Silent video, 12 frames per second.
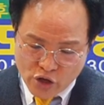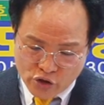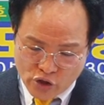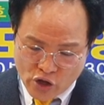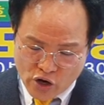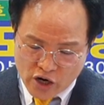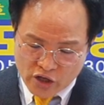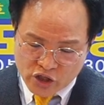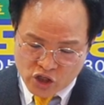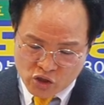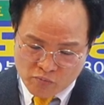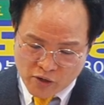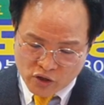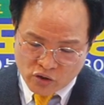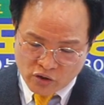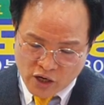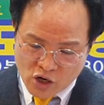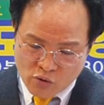네가 지음
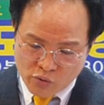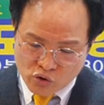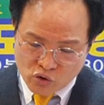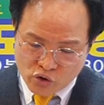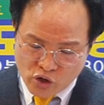받던 날로부터